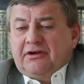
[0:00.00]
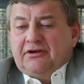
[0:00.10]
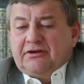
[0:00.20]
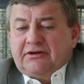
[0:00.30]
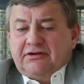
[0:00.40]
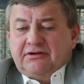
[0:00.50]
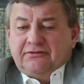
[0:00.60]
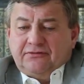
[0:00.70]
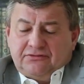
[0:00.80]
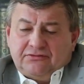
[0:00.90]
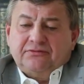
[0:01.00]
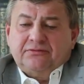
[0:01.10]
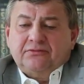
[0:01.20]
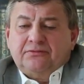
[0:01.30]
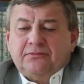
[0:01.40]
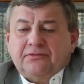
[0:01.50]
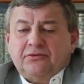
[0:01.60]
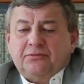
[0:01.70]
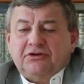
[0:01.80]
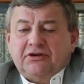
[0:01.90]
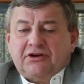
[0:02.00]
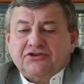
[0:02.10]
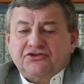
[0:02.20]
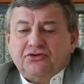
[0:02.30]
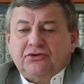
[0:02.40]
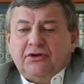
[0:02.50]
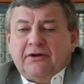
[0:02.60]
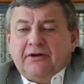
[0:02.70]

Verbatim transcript: и когда вот он был награжден,